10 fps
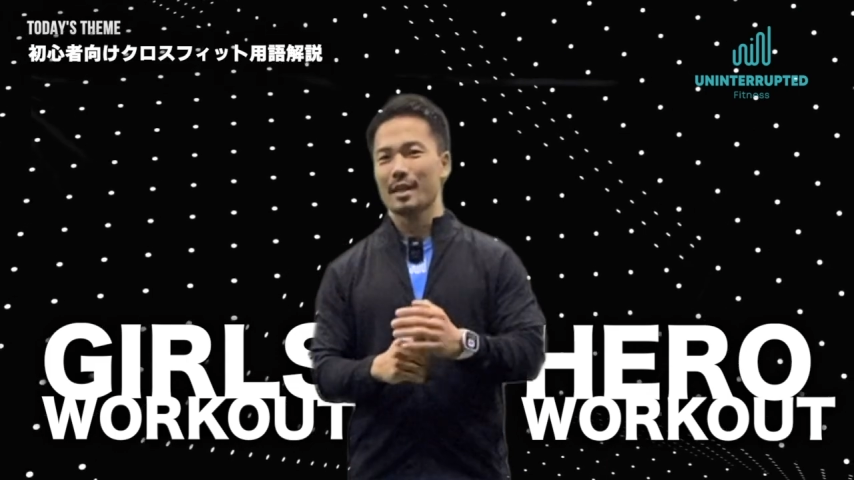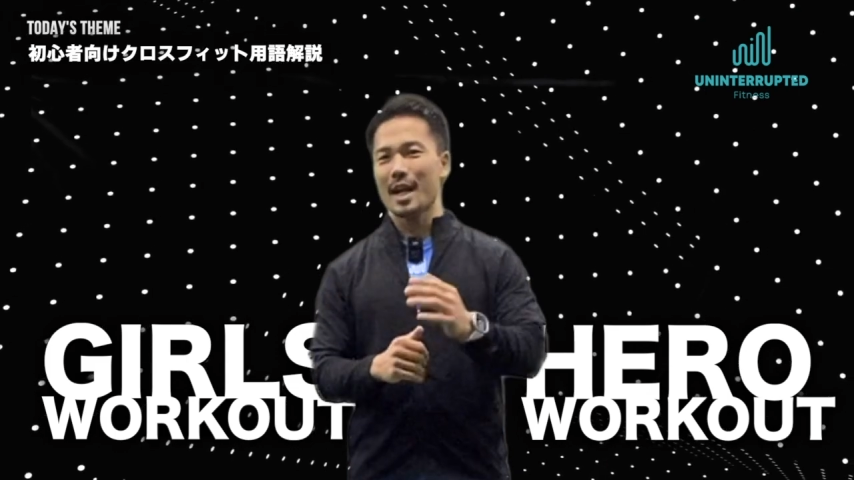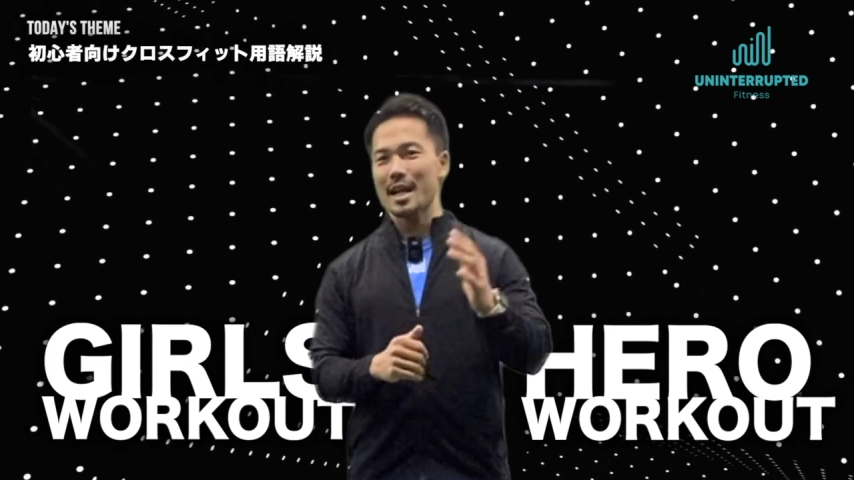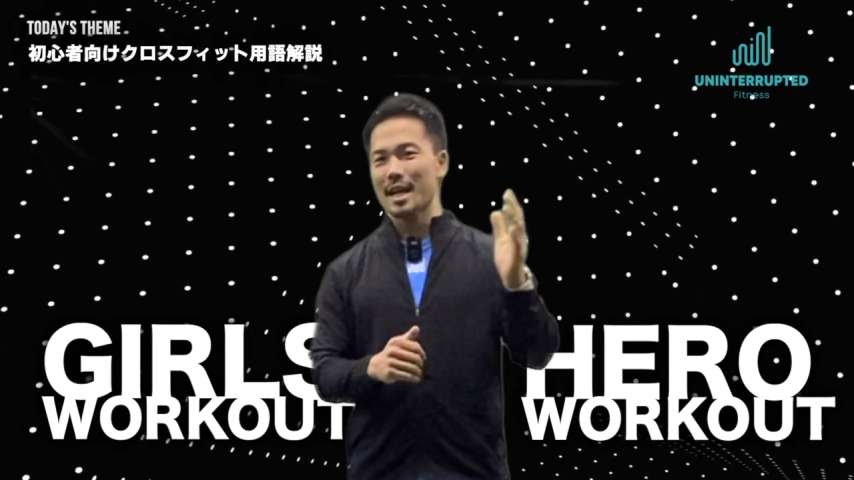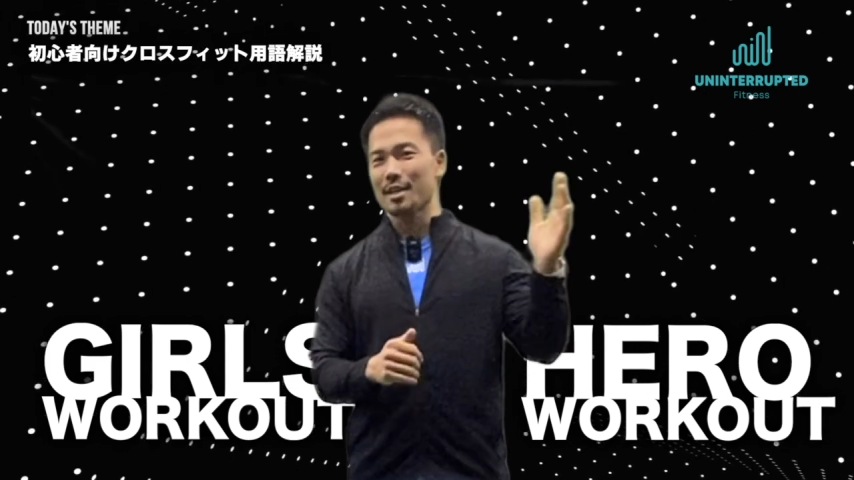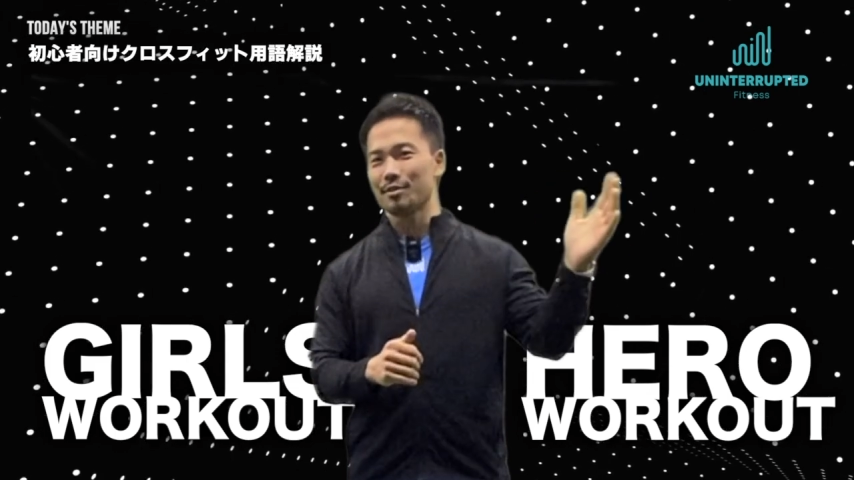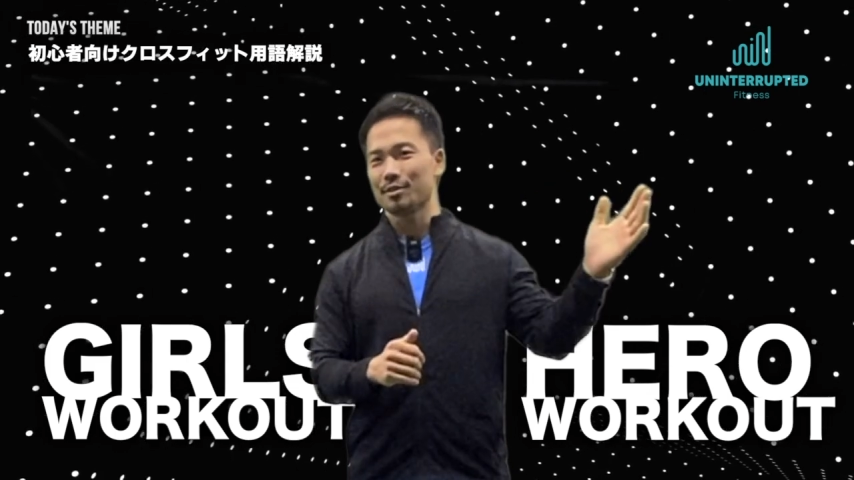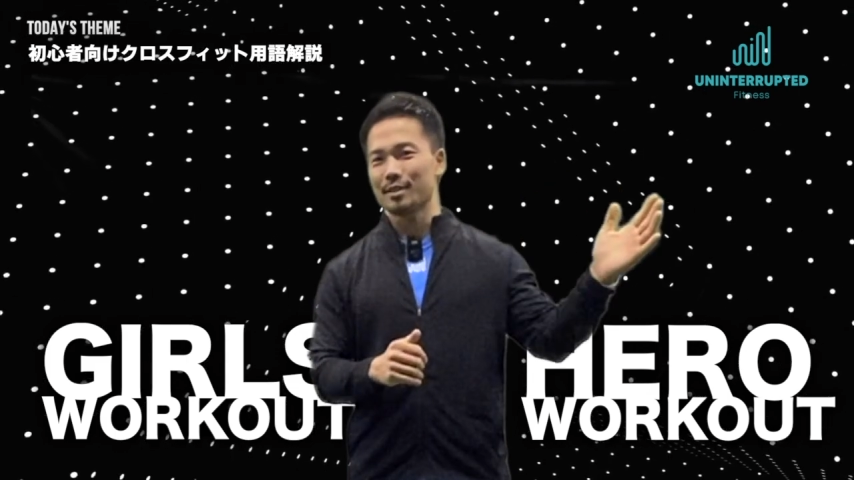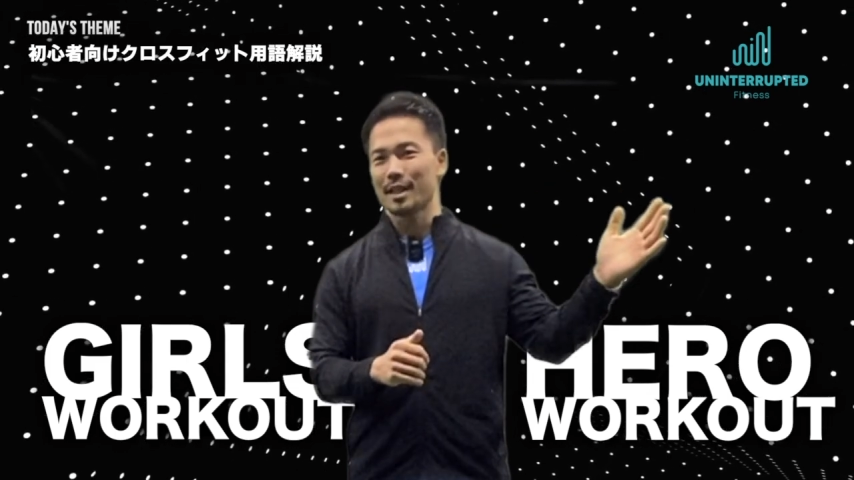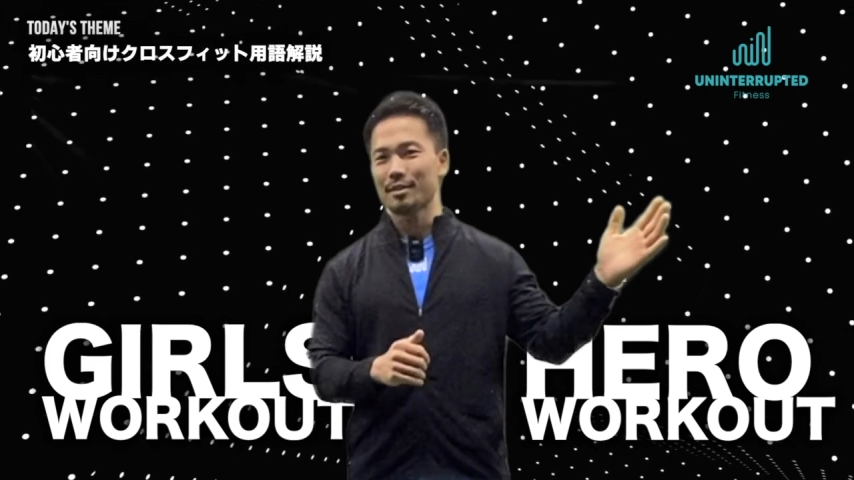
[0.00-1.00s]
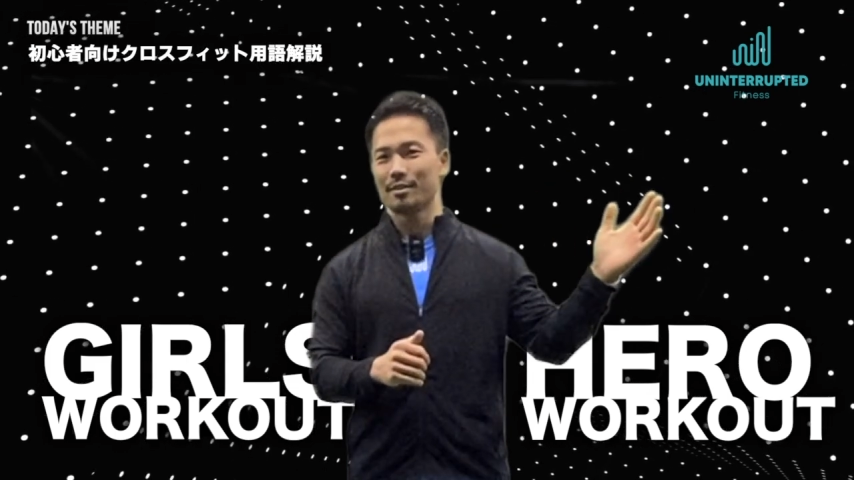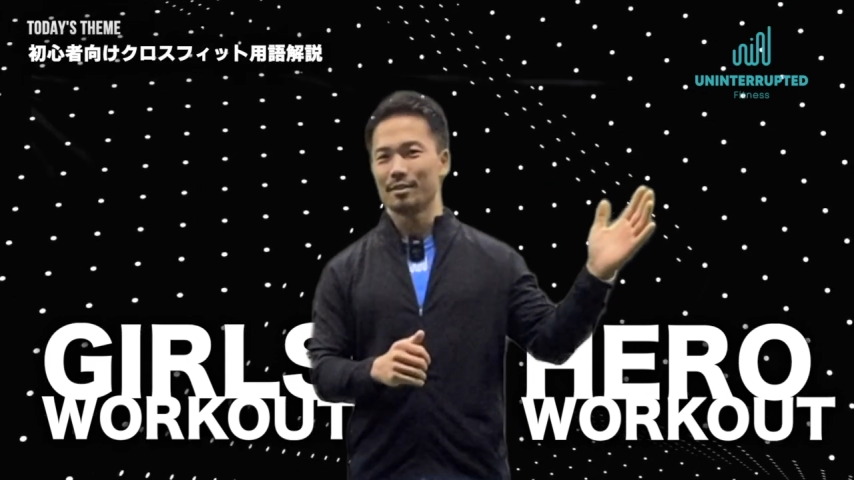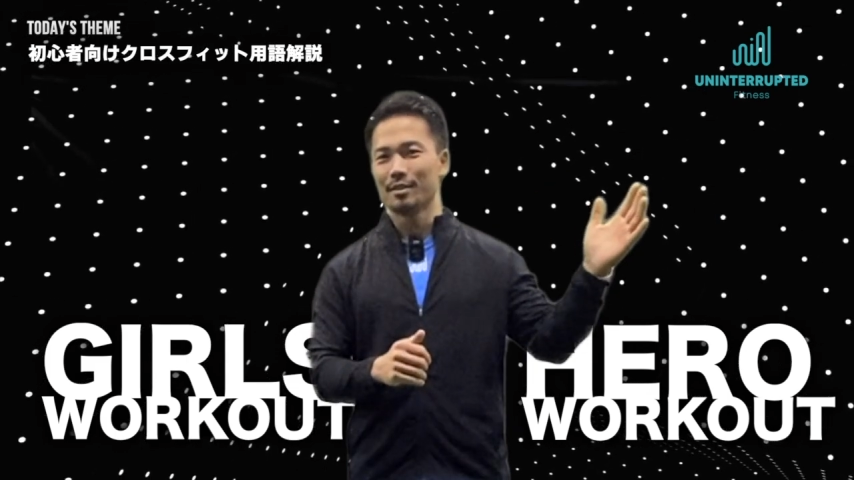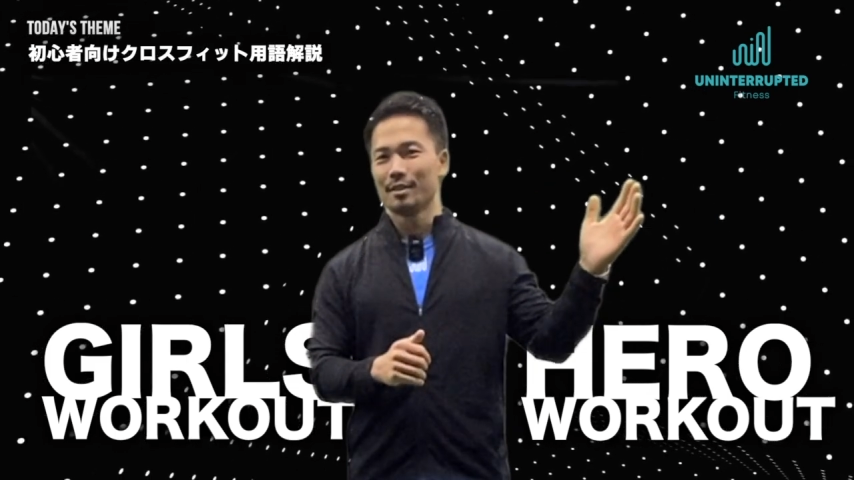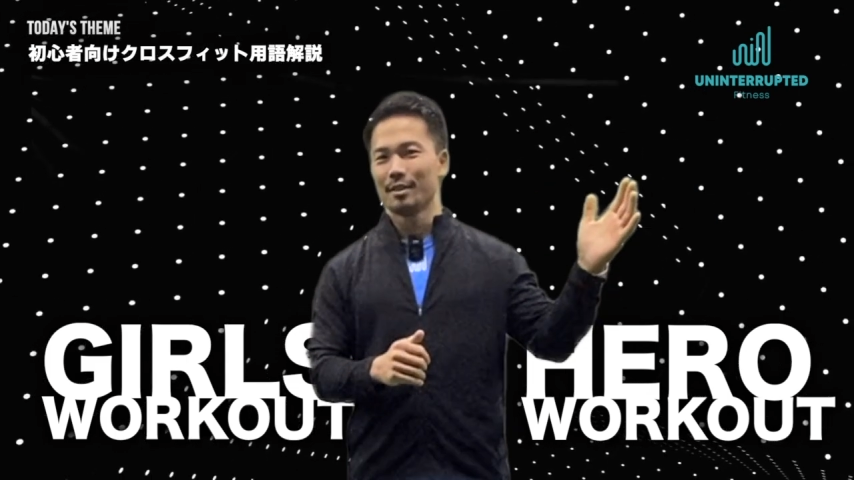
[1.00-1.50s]
海外の方ってあ
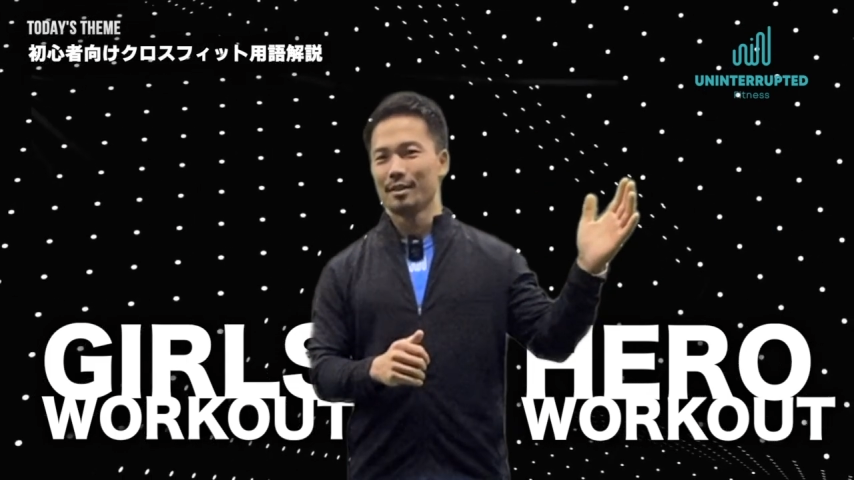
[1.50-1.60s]
の